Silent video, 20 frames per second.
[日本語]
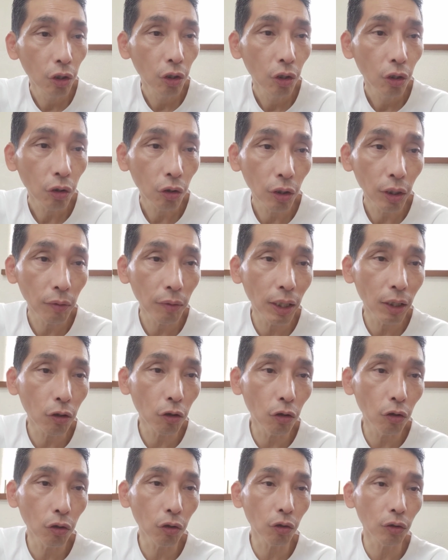これは
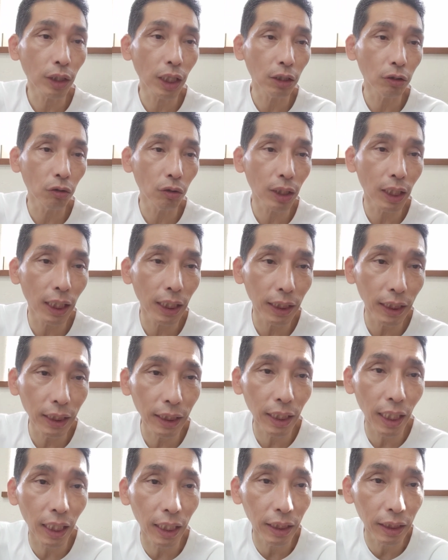今後7日以
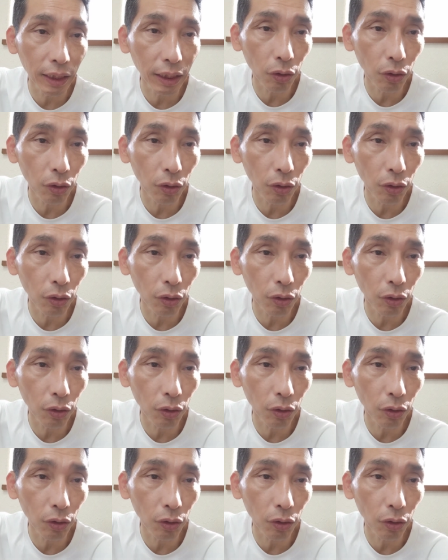内に